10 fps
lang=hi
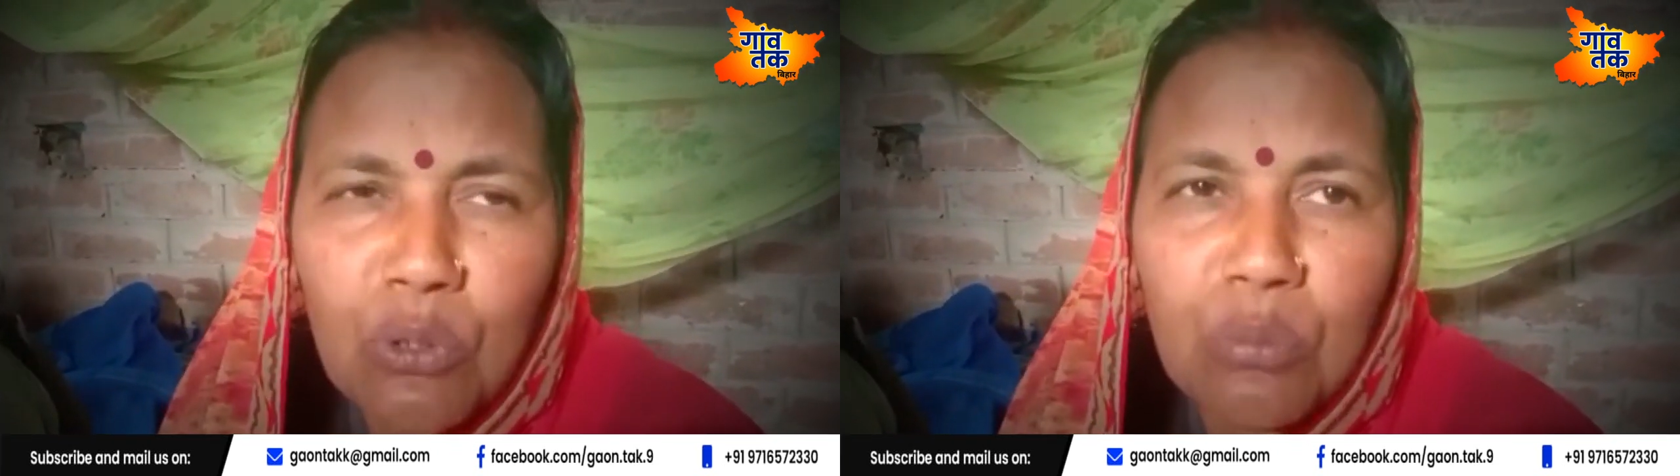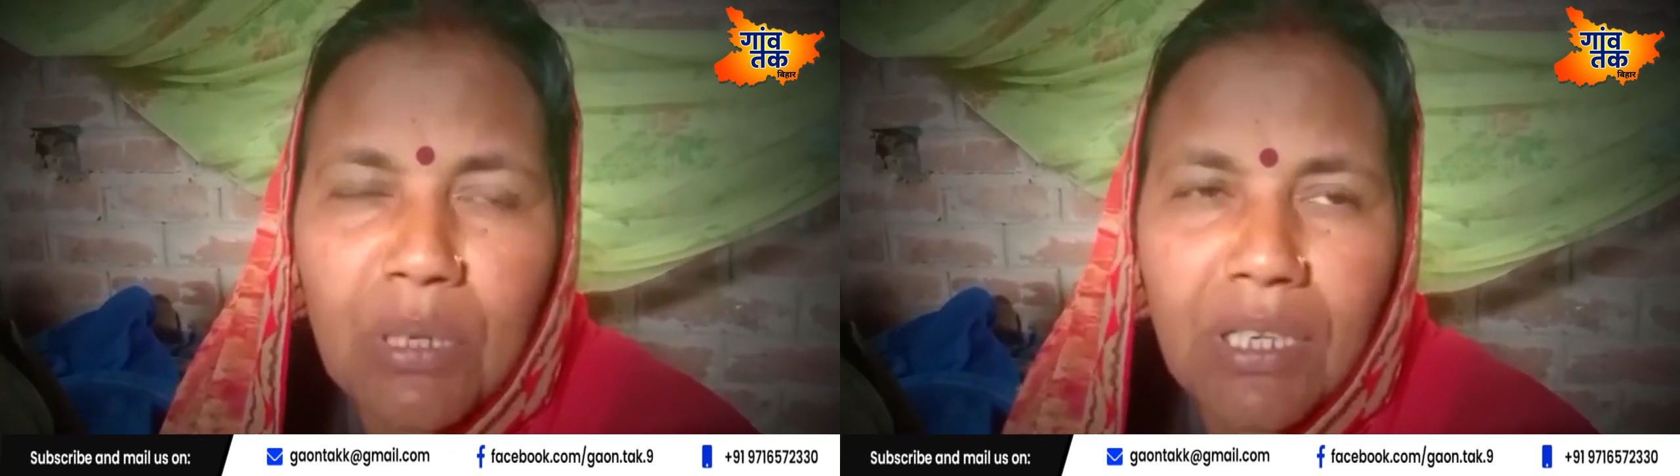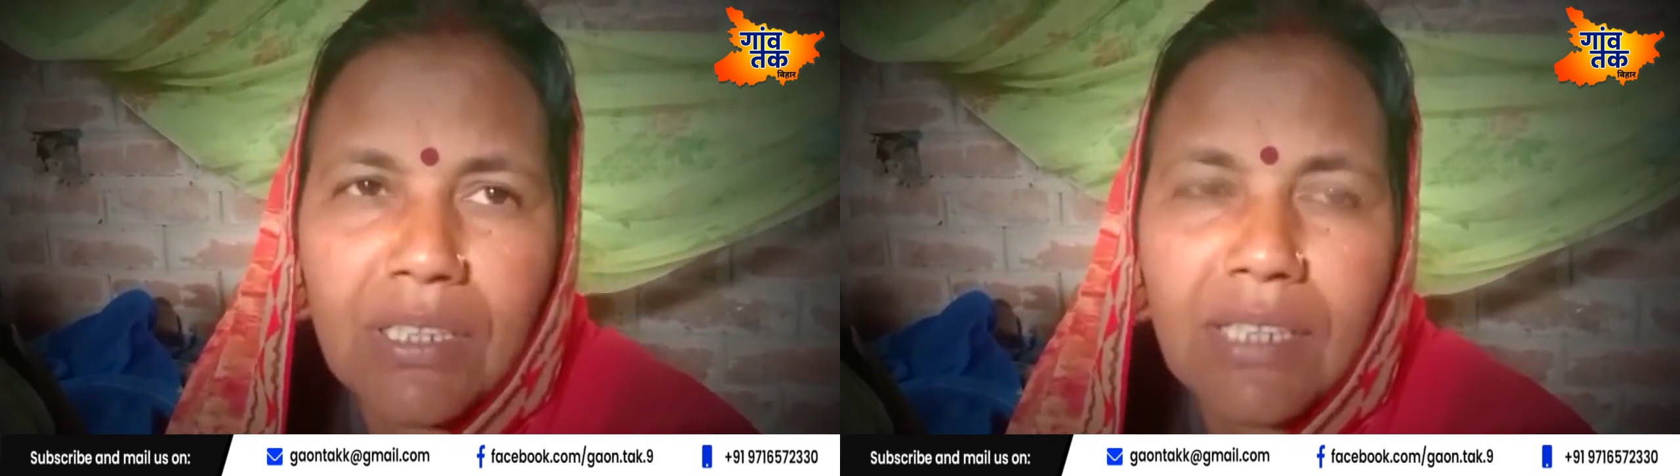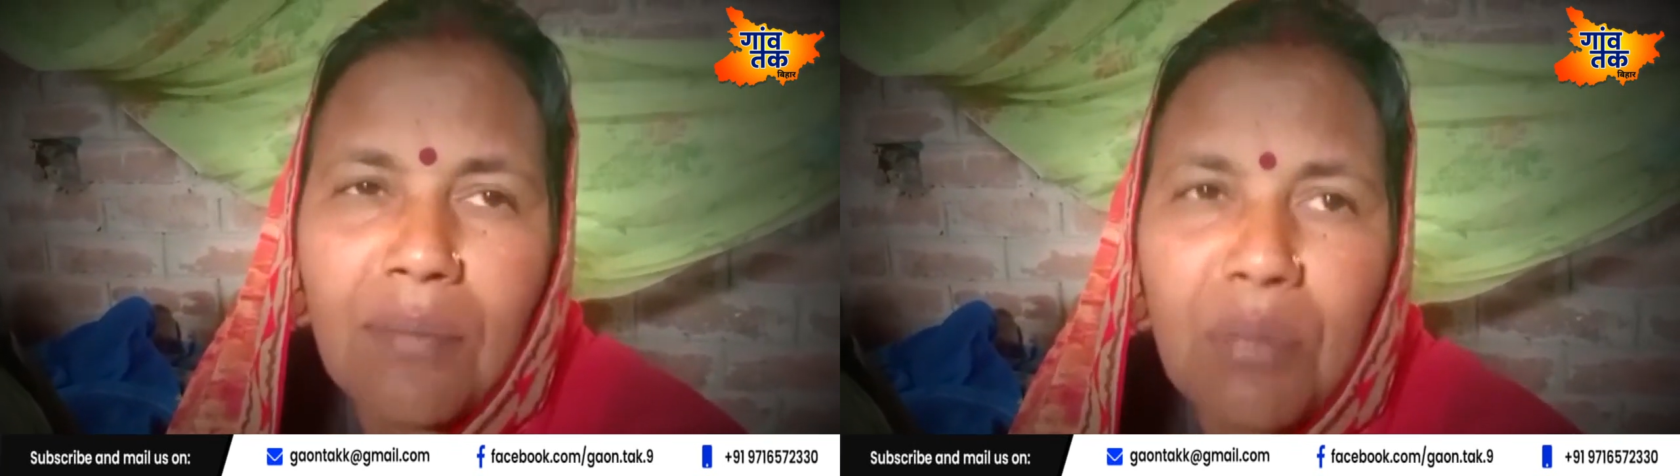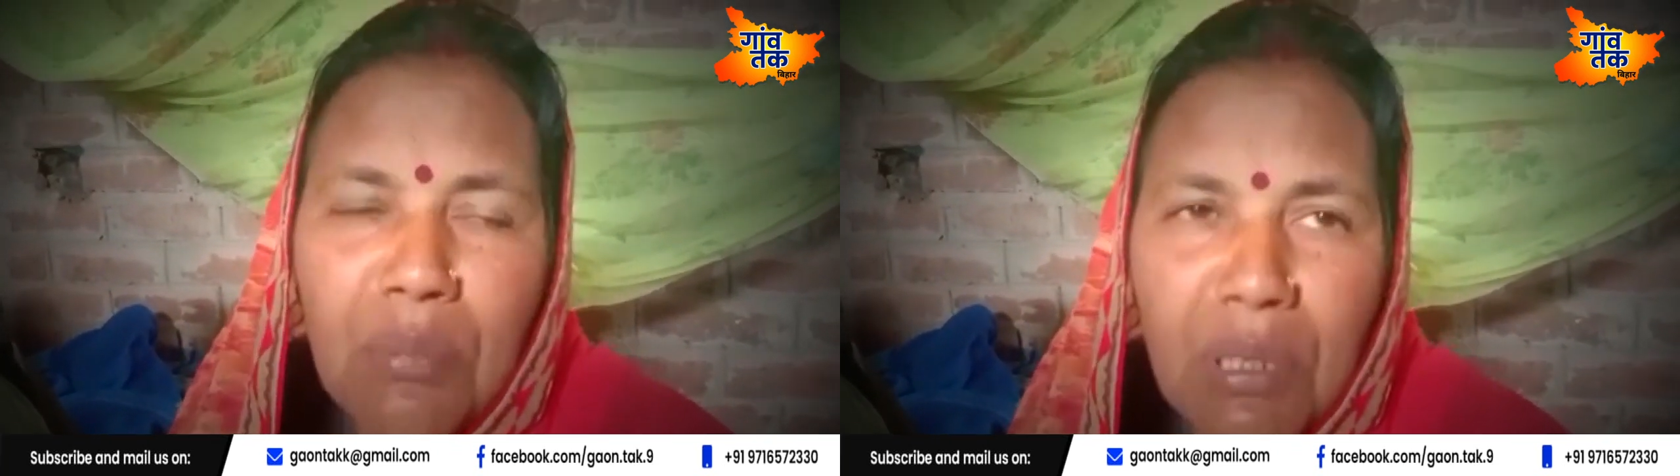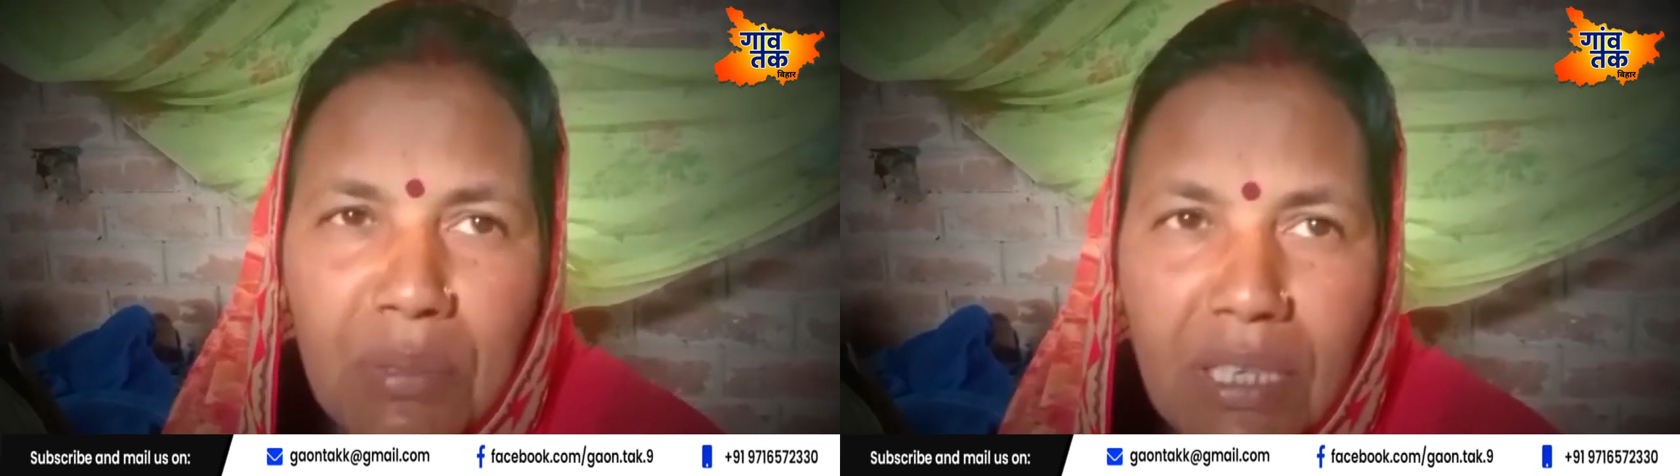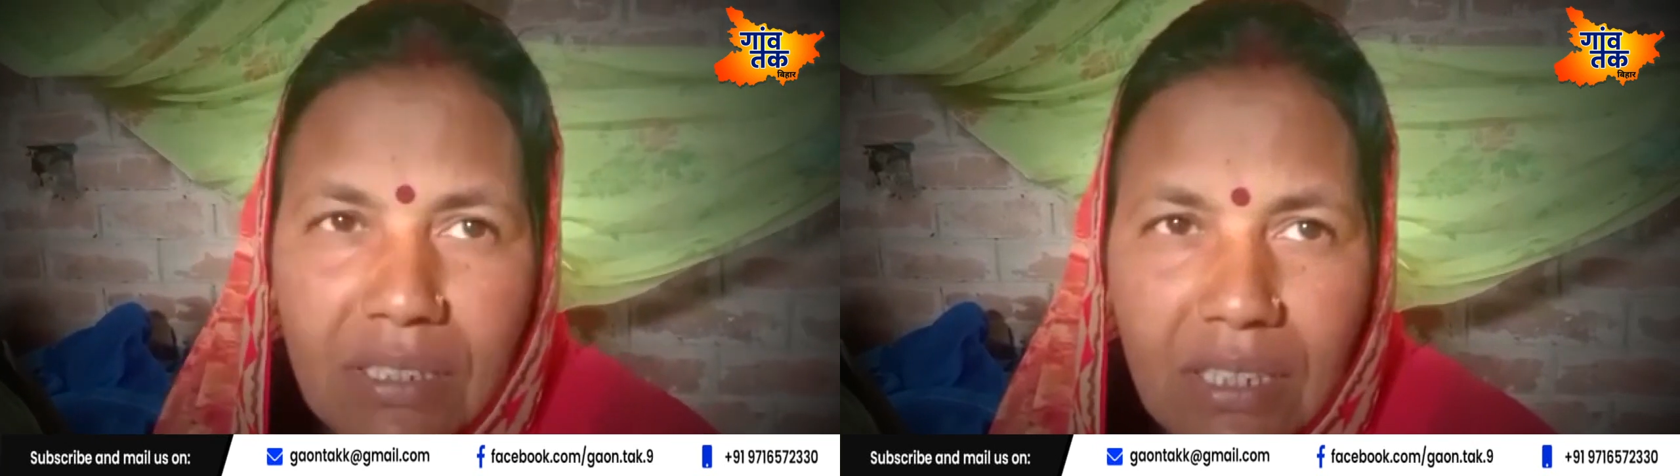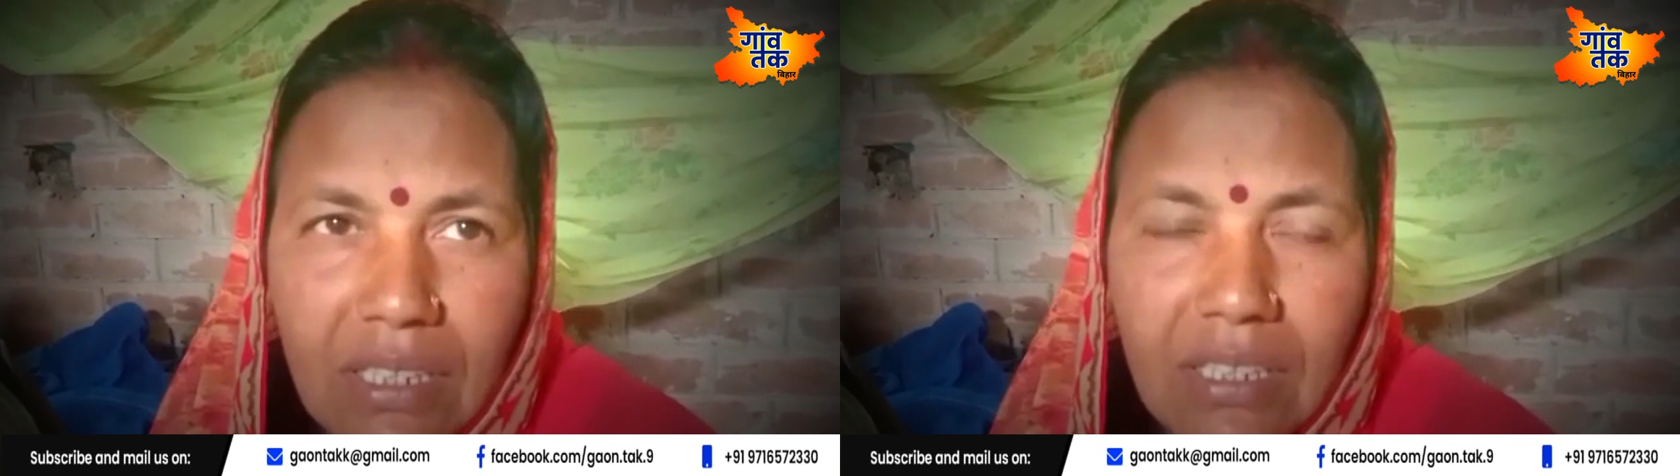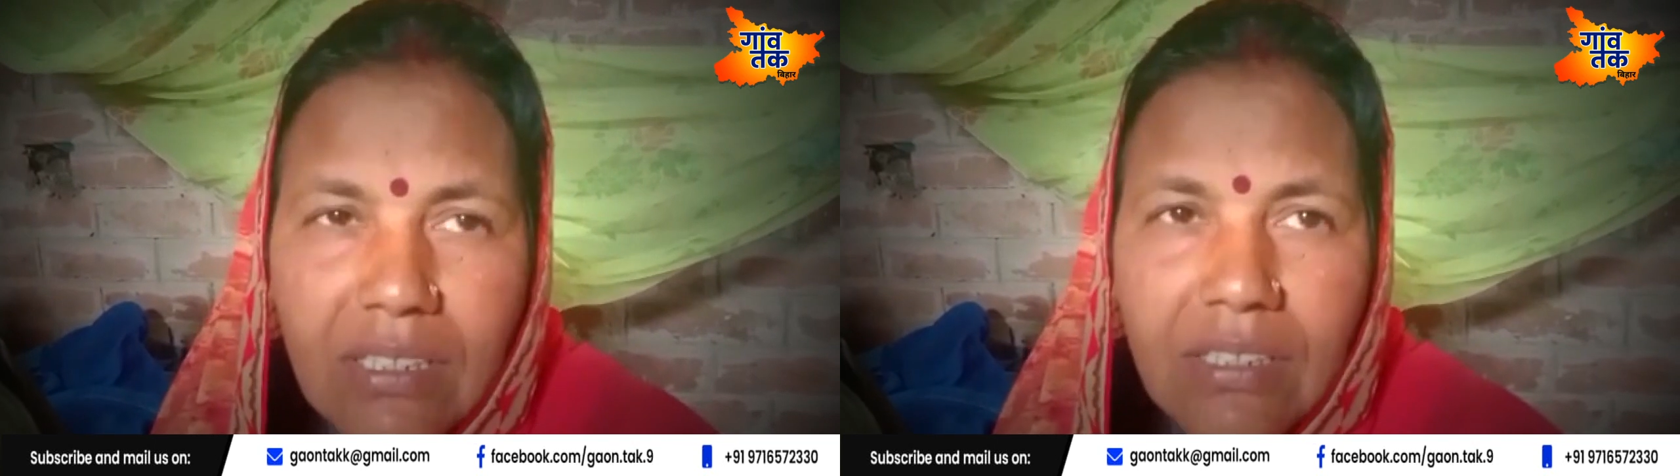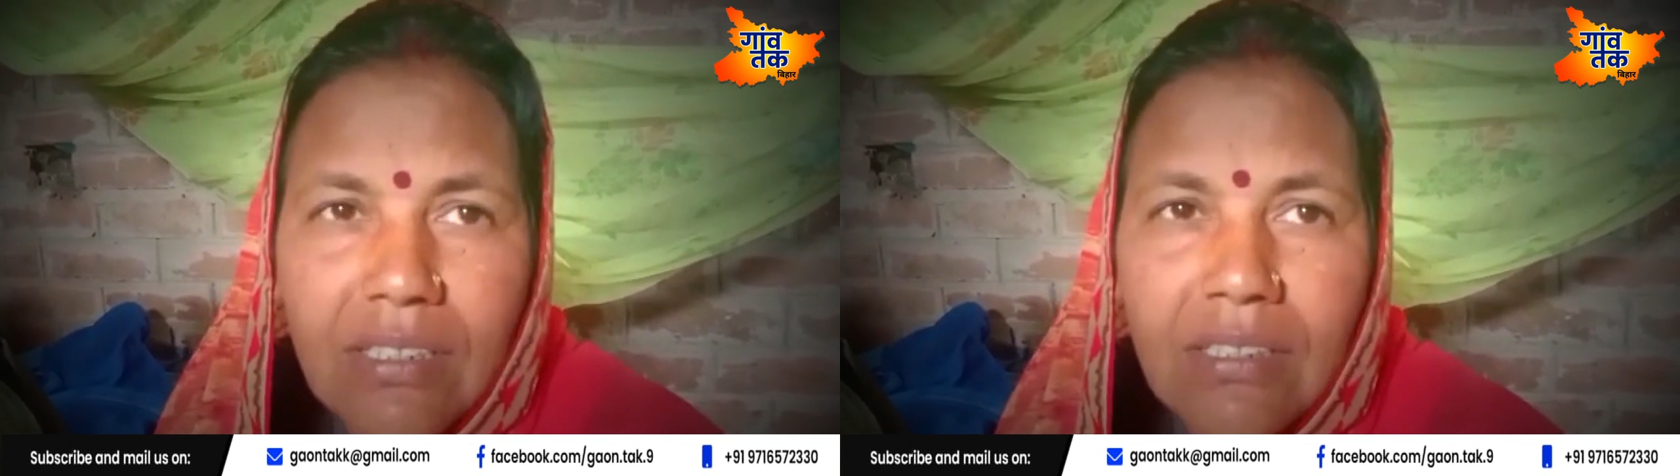बहुत मेहनत काफ़ी मेहनत कर
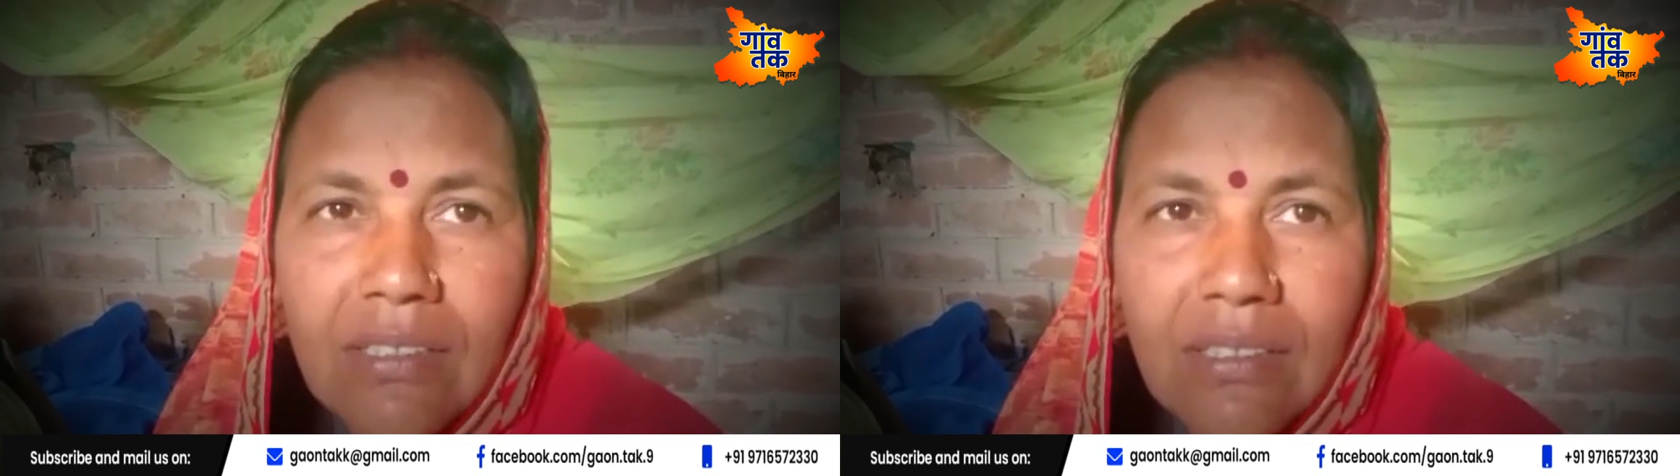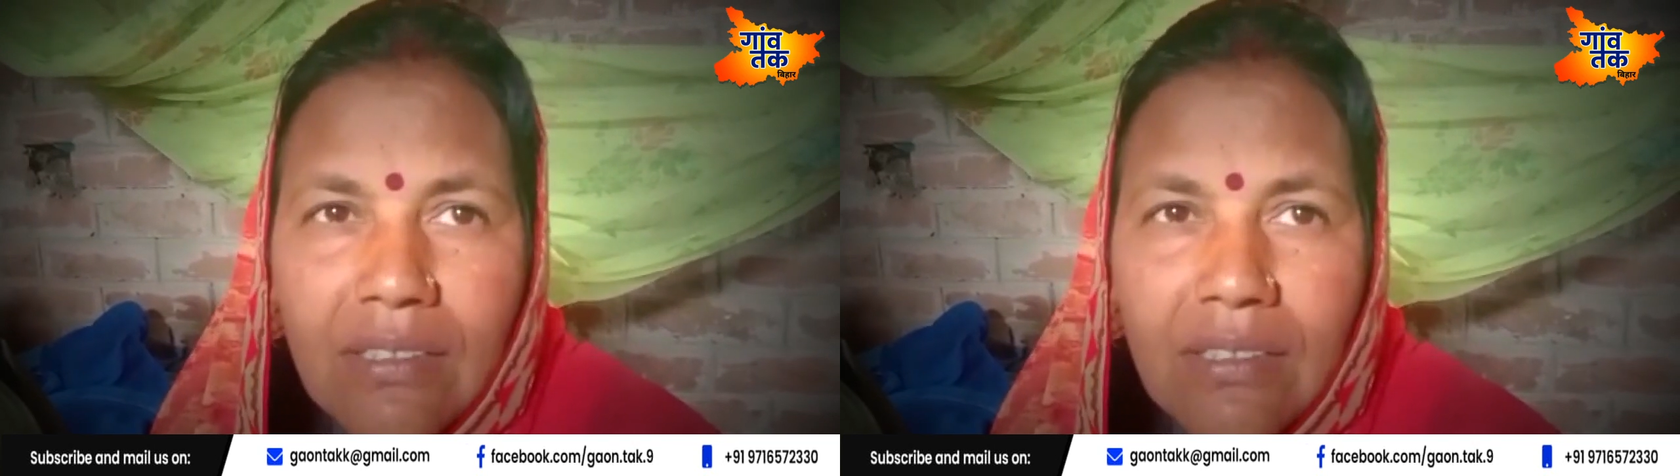रही थी